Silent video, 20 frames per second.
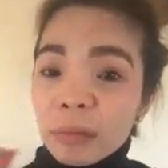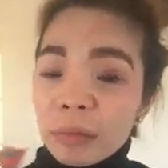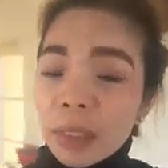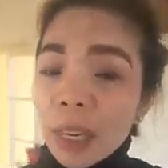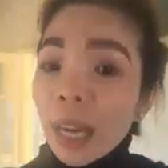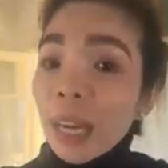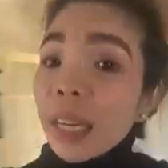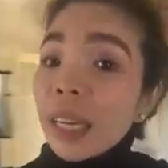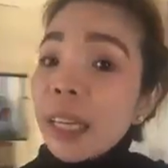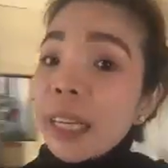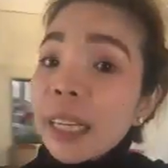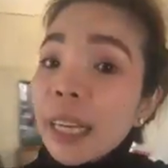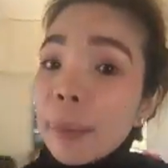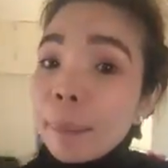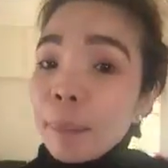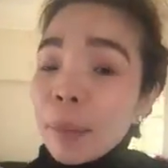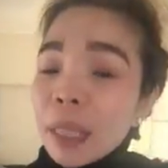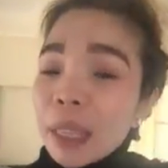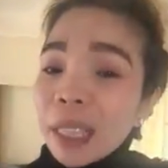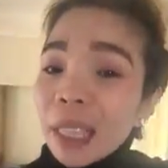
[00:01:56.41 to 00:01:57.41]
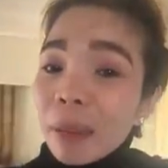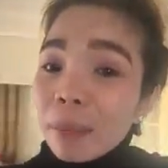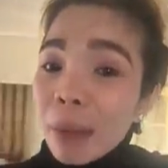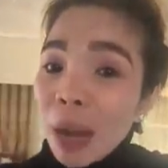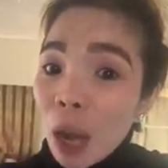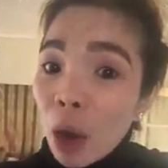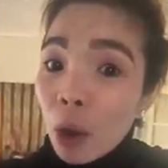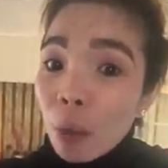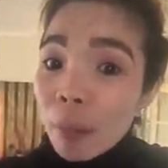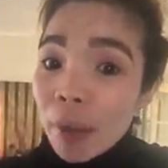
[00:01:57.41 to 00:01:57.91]
ang hirap
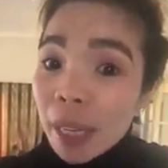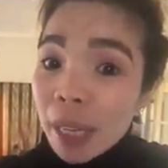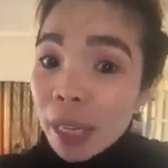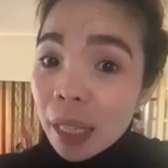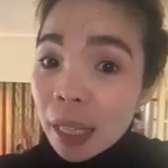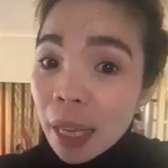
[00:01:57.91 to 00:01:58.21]
magtrabaho maging